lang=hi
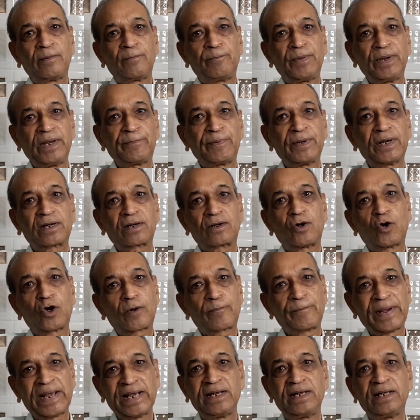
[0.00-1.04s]
पेपर और
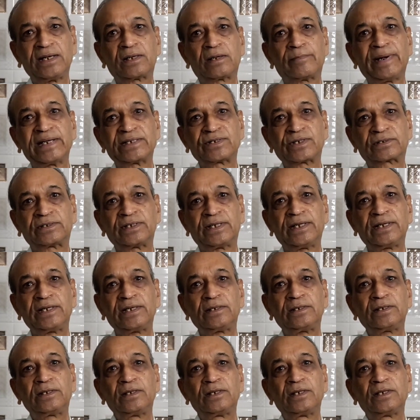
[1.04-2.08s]
पेन लेकर बैठ सकते हैं
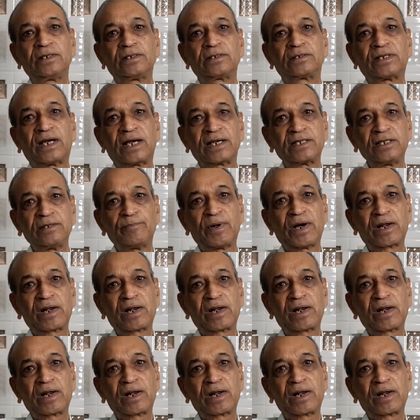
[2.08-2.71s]
ताकि